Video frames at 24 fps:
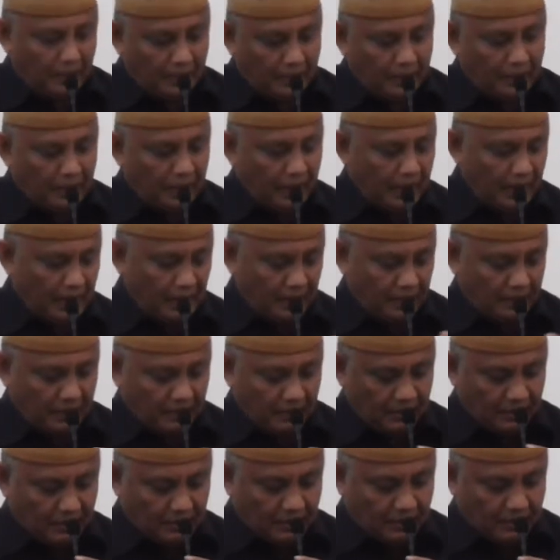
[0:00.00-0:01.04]
per
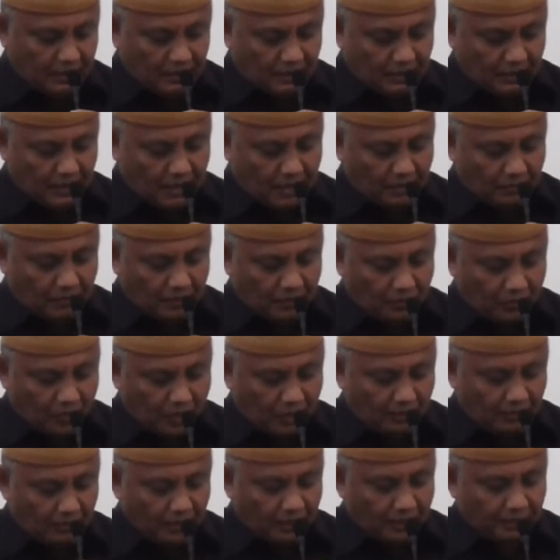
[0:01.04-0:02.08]
kilogram. Jika
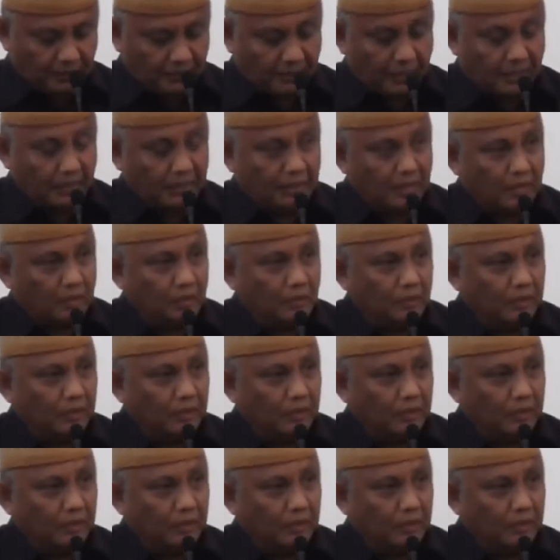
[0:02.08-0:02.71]
harga turun,